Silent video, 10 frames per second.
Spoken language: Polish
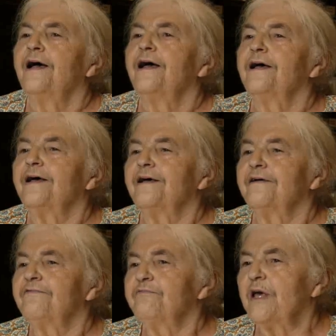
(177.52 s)

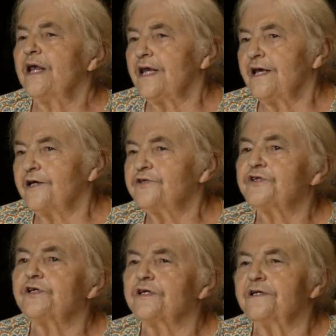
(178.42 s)
e, w miarę jak
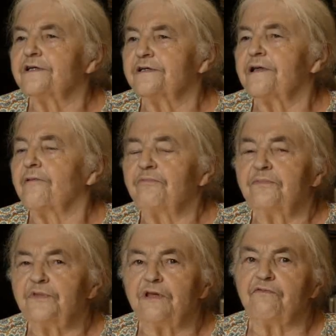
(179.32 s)
się
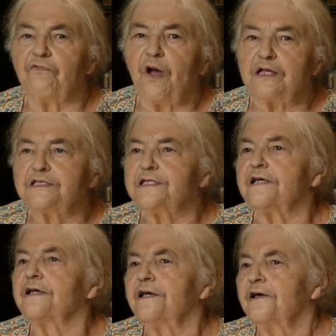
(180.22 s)
tam te
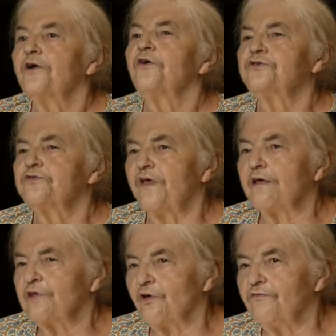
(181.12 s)
władze
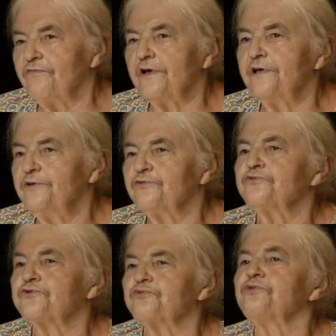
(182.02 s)
oświatowe
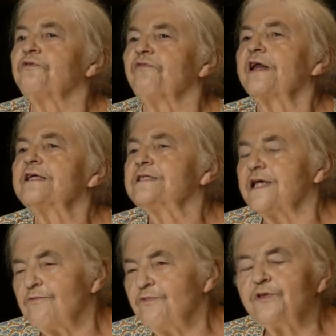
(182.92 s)
już
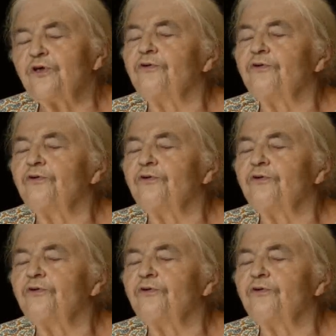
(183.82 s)
utwardzały, to